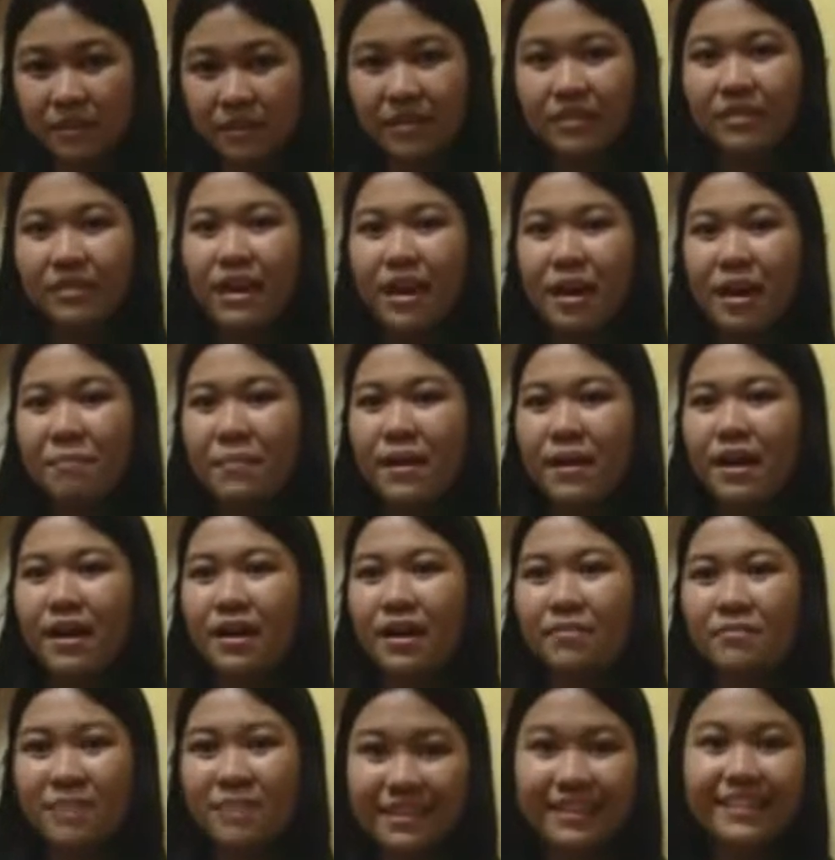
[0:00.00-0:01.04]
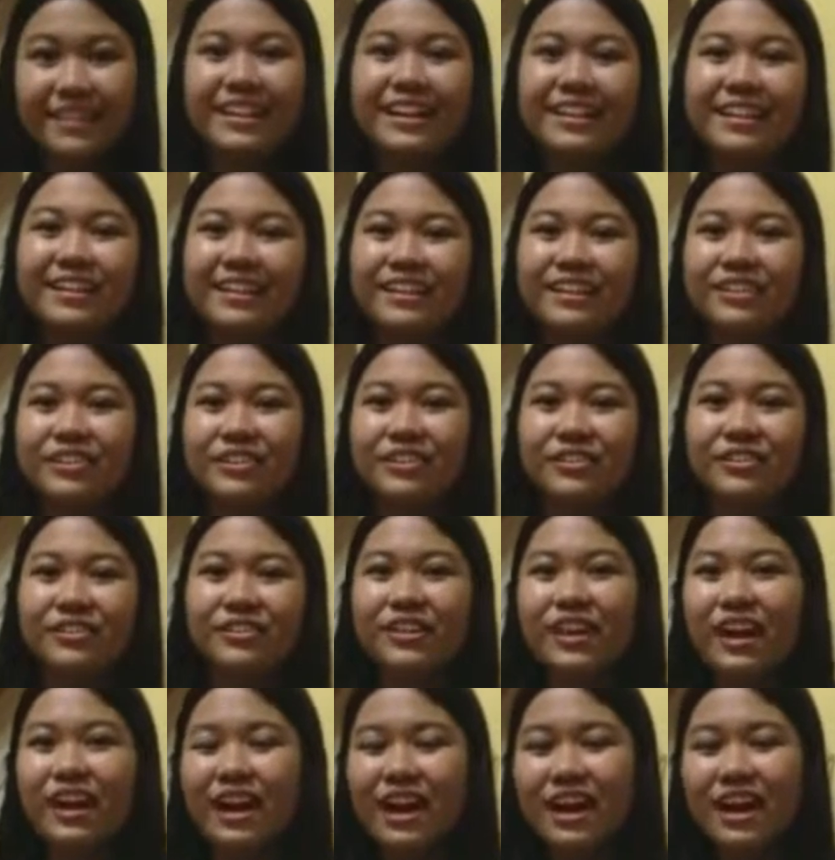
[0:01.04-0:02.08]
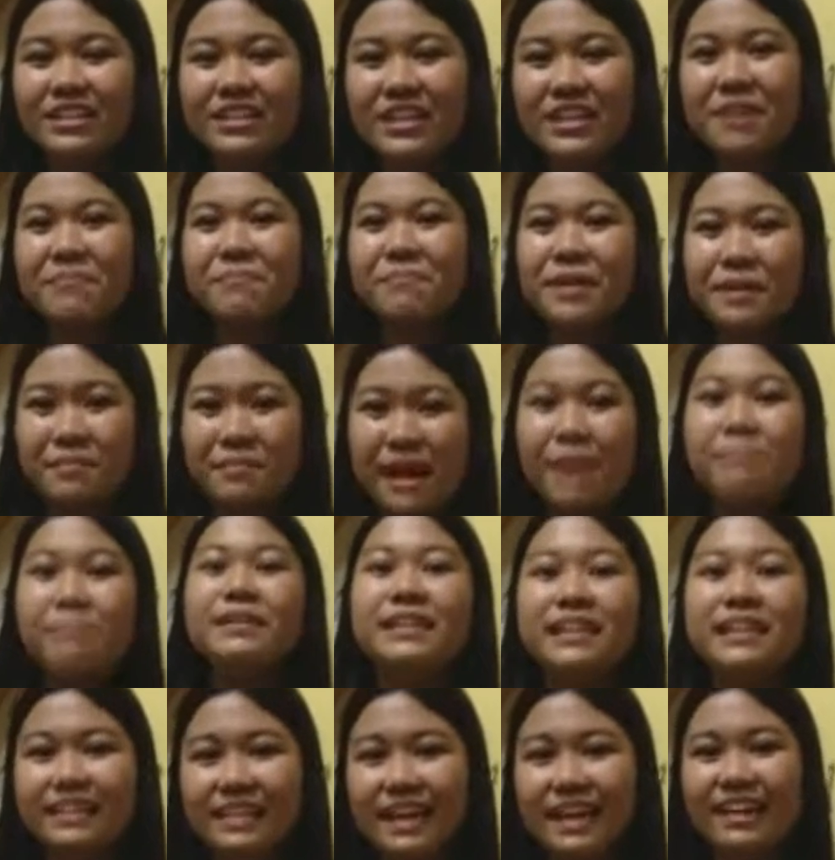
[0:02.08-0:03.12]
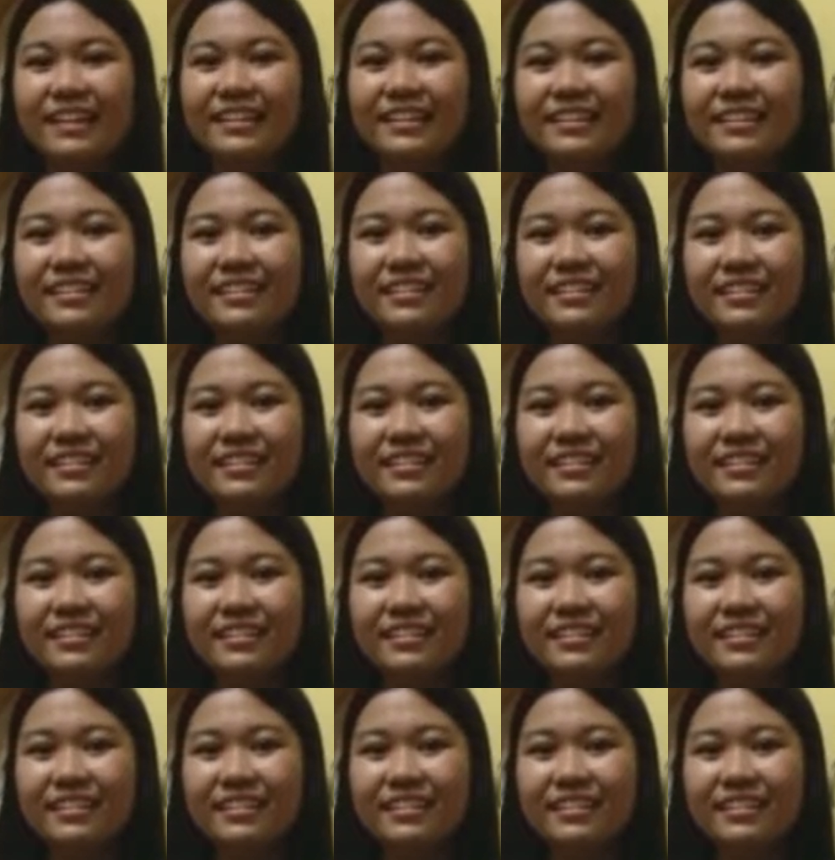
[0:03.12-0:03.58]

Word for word: Matatapang, matatalino, at syempre, maabilidad.